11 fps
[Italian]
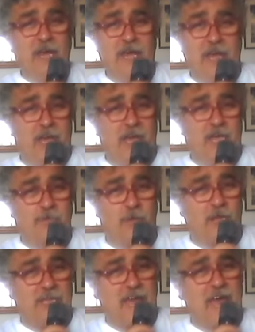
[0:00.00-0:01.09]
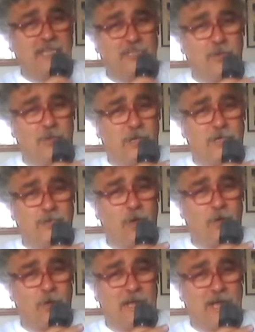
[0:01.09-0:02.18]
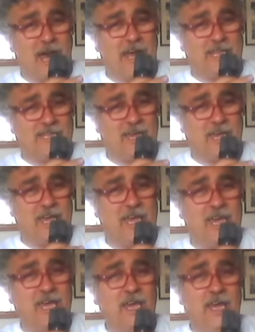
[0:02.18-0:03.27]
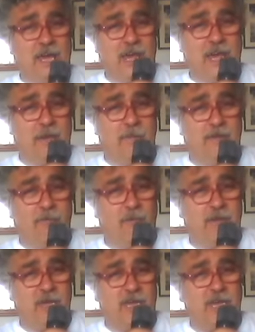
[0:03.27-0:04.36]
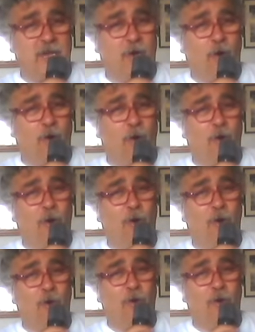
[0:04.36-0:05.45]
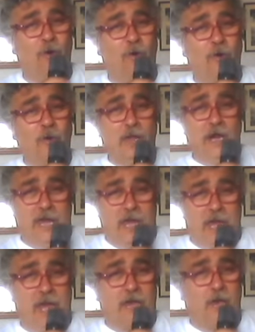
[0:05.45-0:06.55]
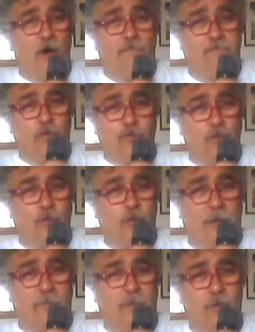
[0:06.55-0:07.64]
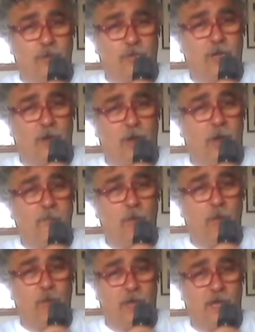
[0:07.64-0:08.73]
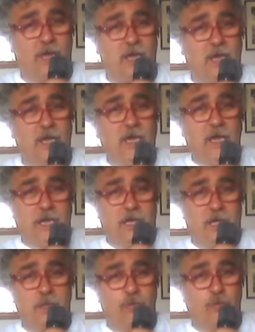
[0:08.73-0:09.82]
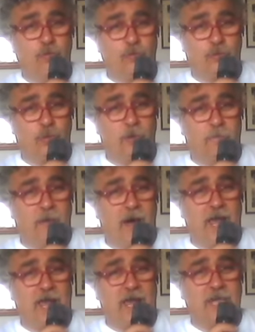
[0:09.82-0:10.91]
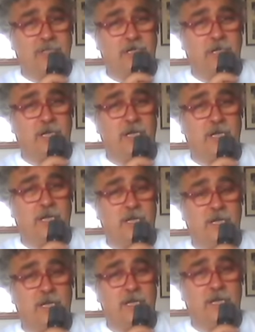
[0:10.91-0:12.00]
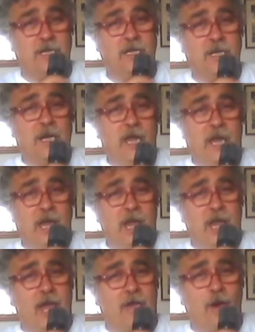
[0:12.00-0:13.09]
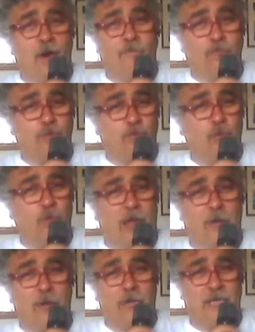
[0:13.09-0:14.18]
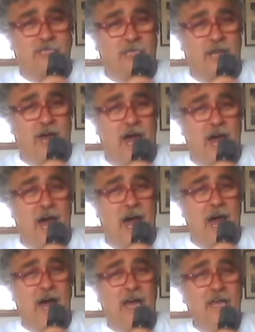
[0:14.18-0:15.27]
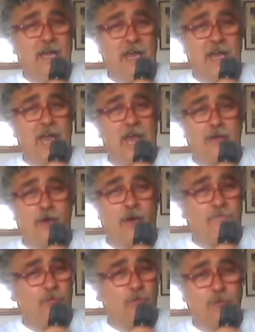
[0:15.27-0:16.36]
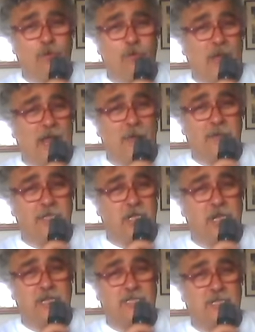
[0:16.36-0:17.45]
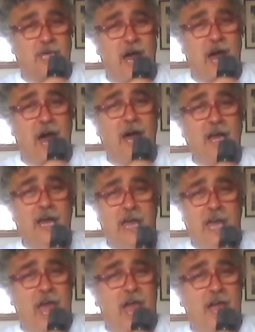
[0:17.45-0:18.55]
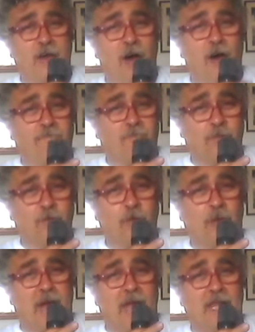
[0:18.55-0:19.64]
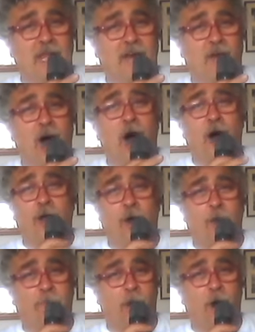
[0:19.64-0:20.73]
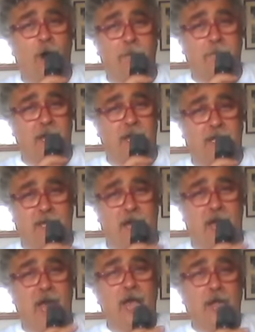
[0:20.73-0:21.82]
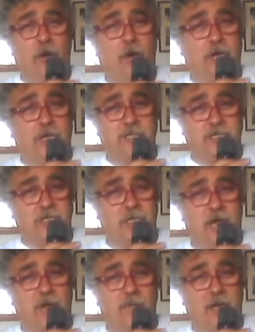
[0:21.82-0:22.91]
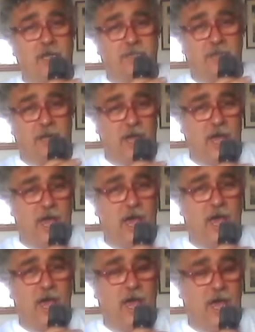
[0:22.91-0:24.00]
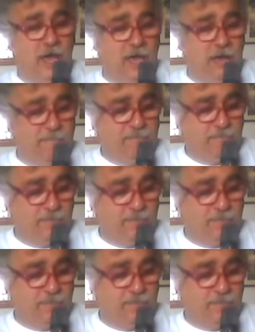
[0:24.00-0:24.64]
E solo adesso che gioco a carte e bevo vino e con futura porterò l'amore in tutto i paesi e con futura l'onestà e con futura l'amicizia e con futura il lavoro poi perché noi insieme in tre